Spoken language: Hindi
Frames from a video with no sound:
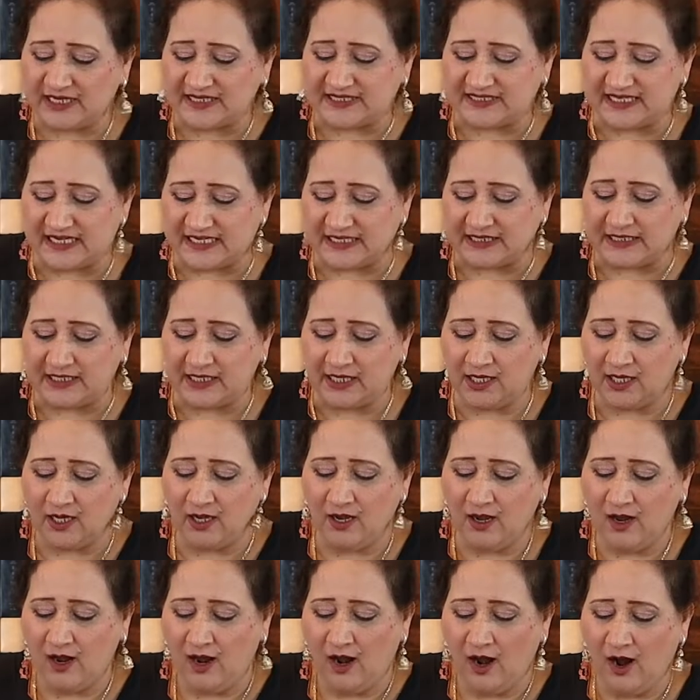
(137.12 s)
कि जर्दी
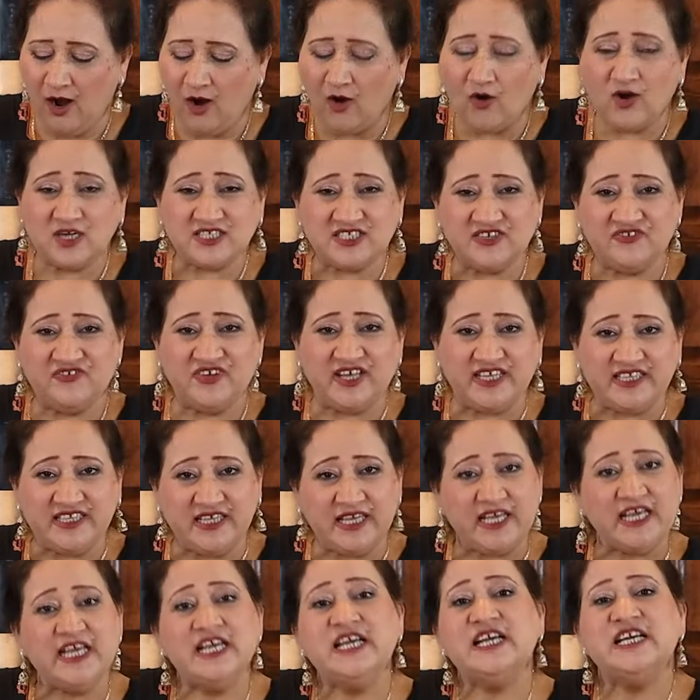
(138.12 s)
और
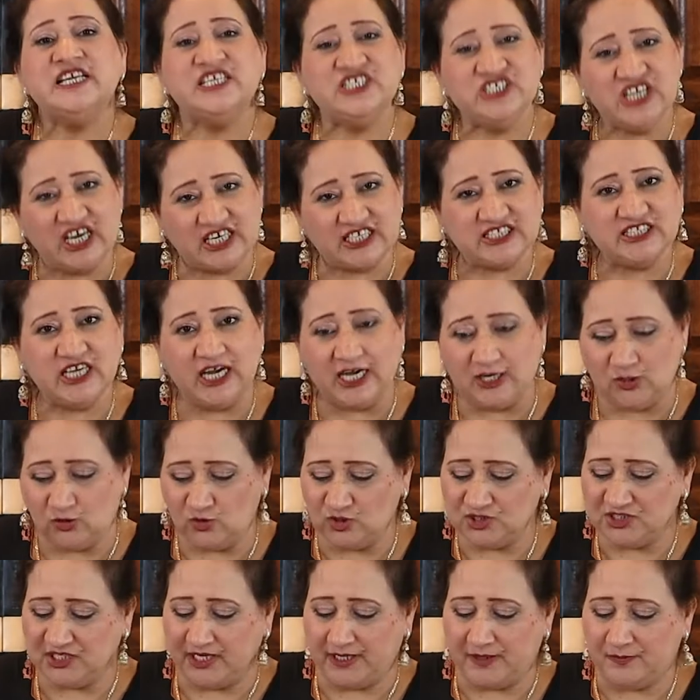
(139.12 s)
सफ़ेदी यकजान
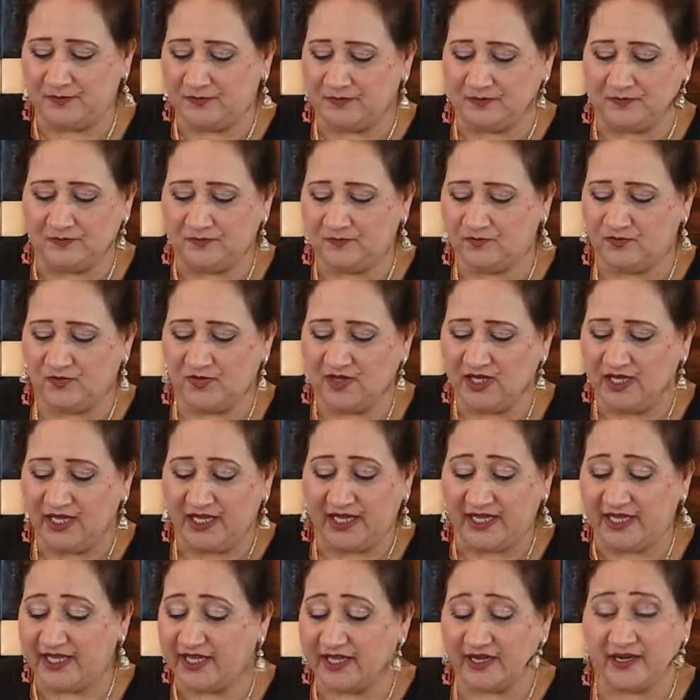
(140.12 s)
हो जाए
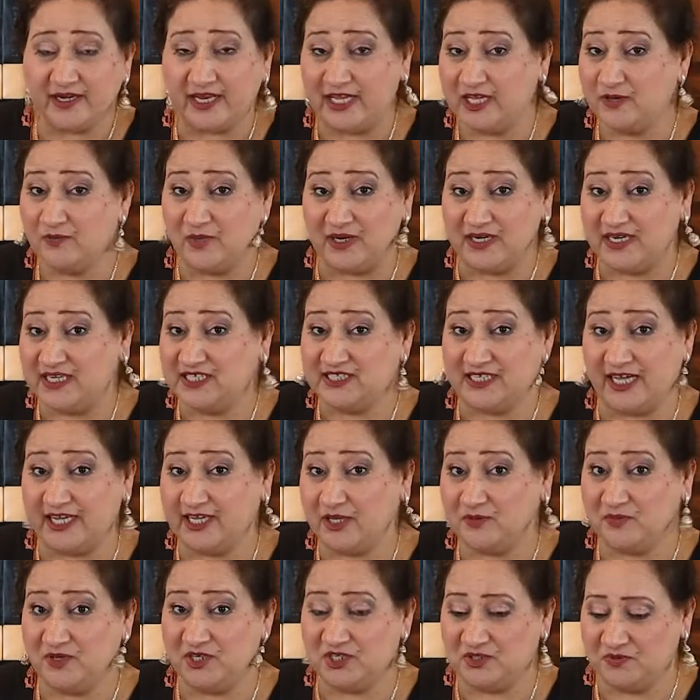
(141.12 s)
एयर नहीं बननी
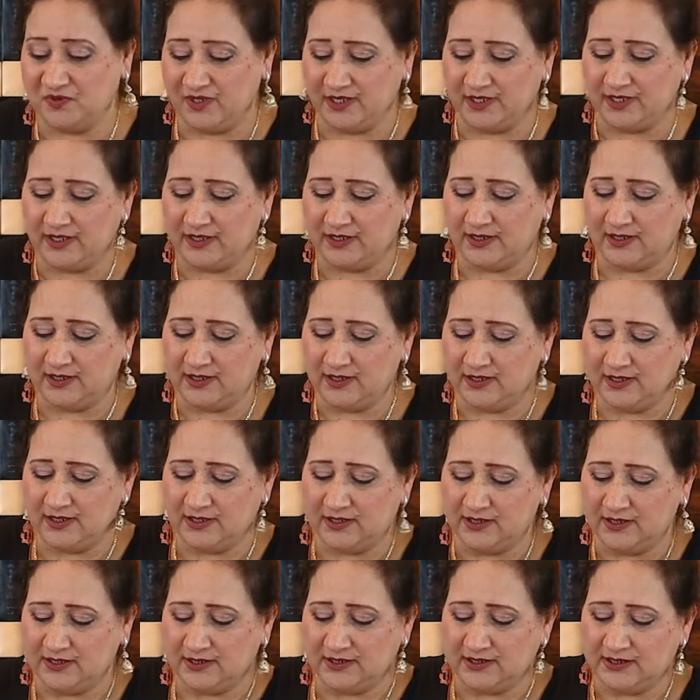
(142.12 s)
चाहिए बीच में
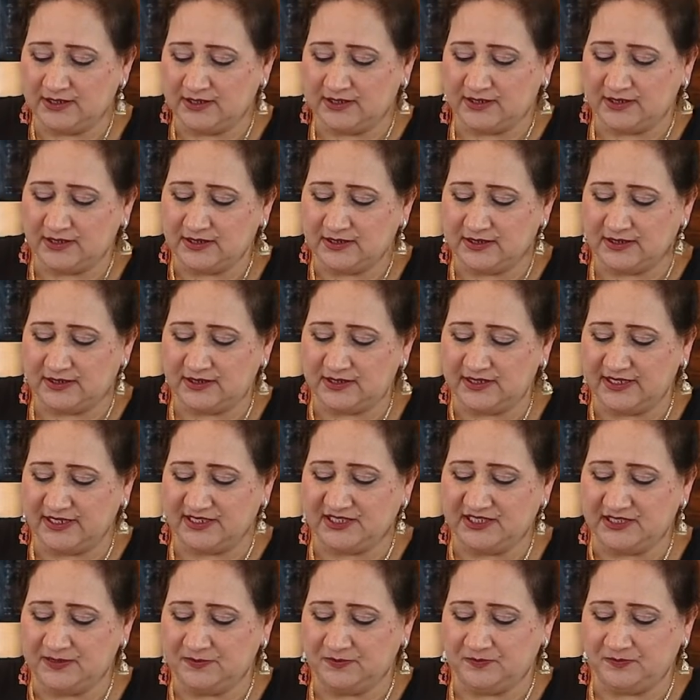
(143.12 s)
ये
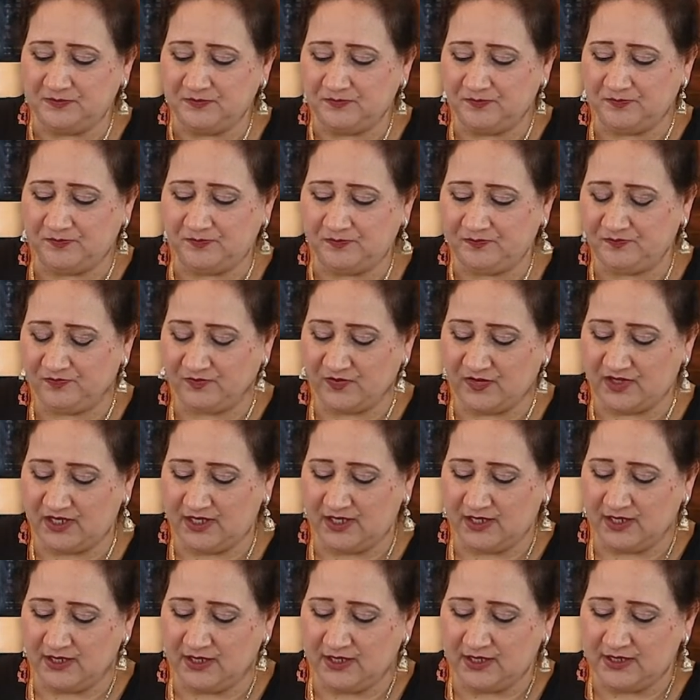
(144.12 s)
जी
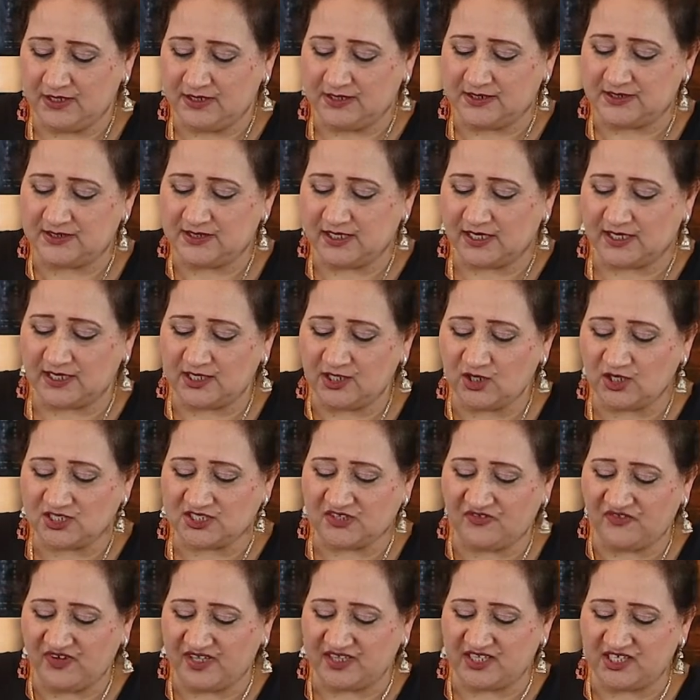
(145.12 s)
जर्दी और
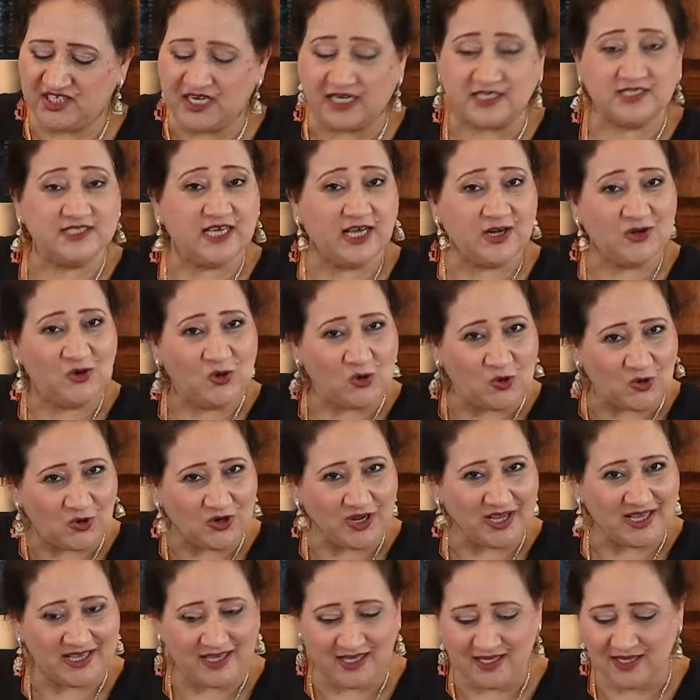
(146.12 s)
सफ़ेदी यकजान हो
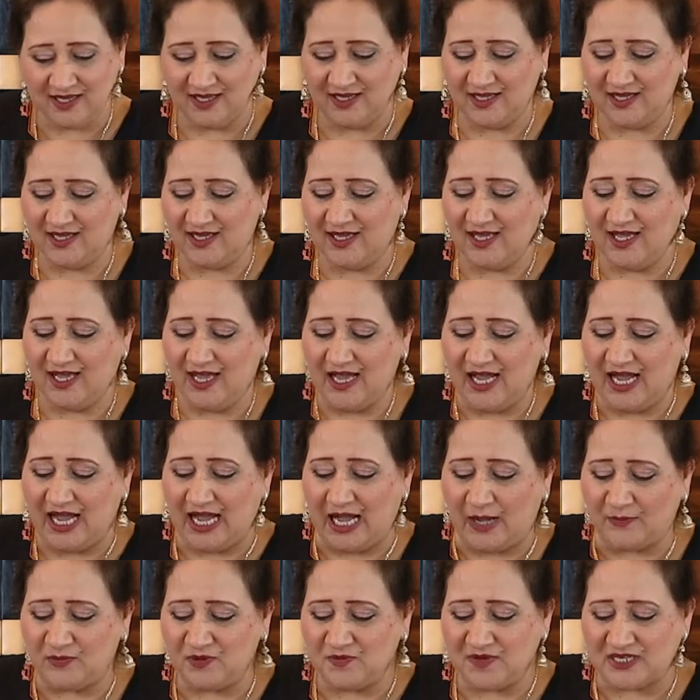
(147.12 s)
गई
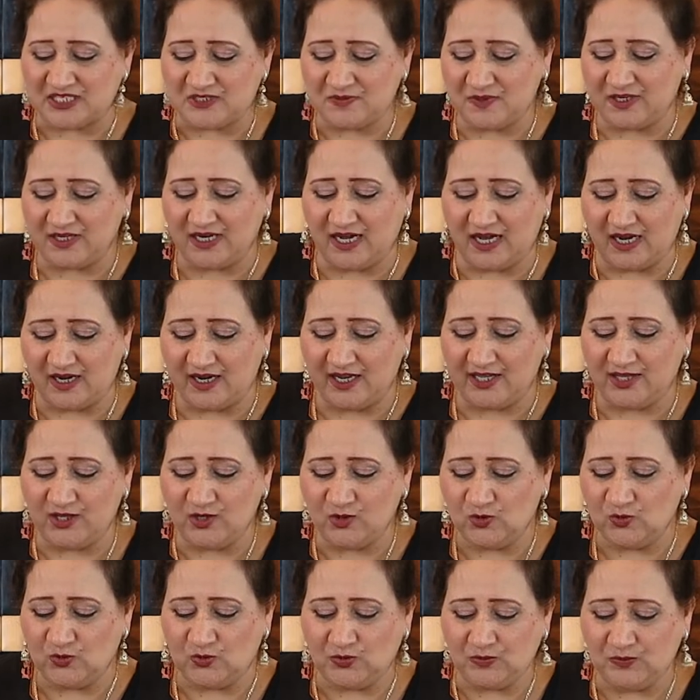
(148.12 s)
अभी मैं इसमें डाल रही
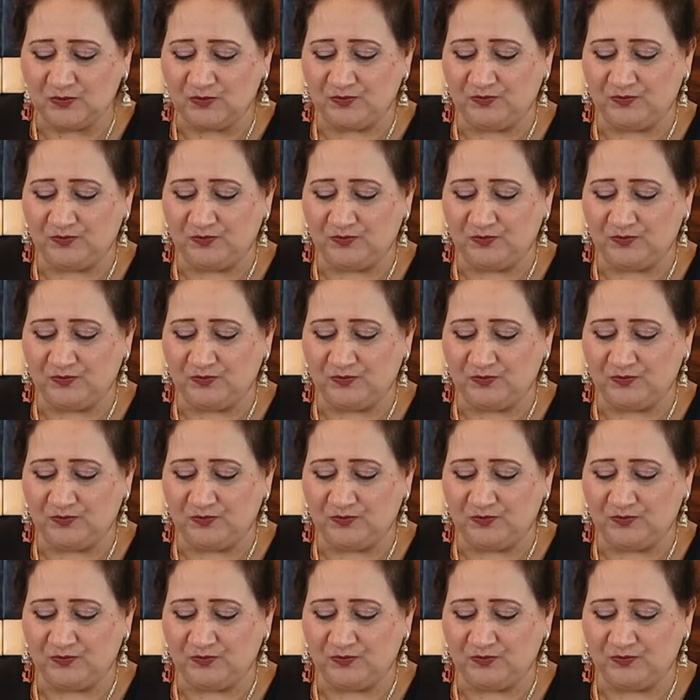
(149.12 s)
हूँ